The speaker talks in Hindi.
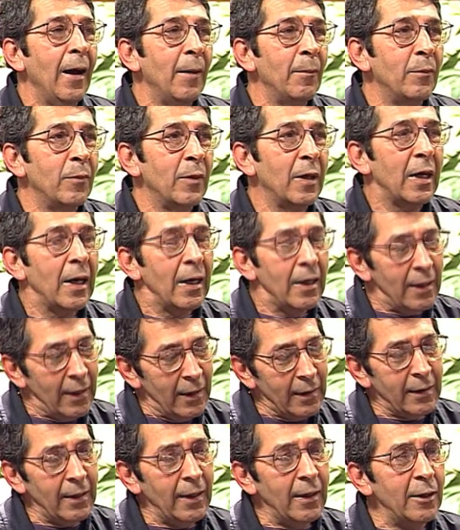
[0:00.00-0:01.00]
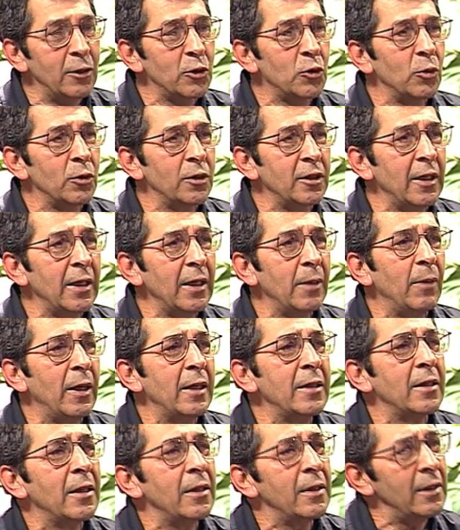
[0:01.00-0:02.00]
अब कर लेते हैं सोचते हैं कि भाई
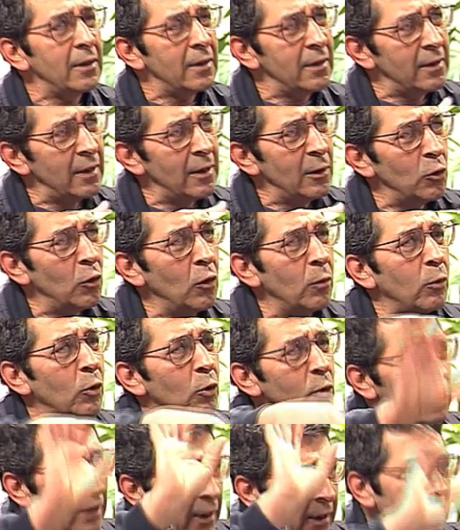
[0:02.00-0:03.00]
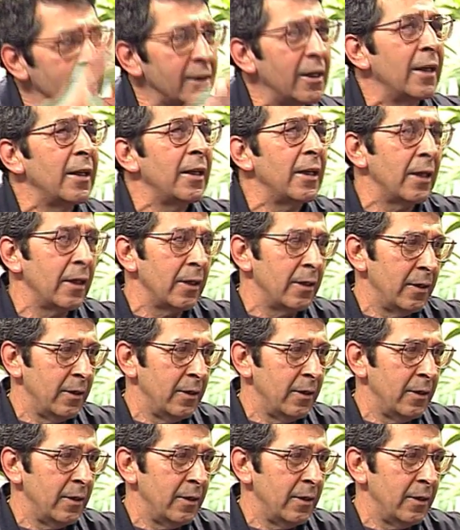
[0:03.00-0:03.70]
जल्दी से जल्द लोग भूल जाए अच्छा ही है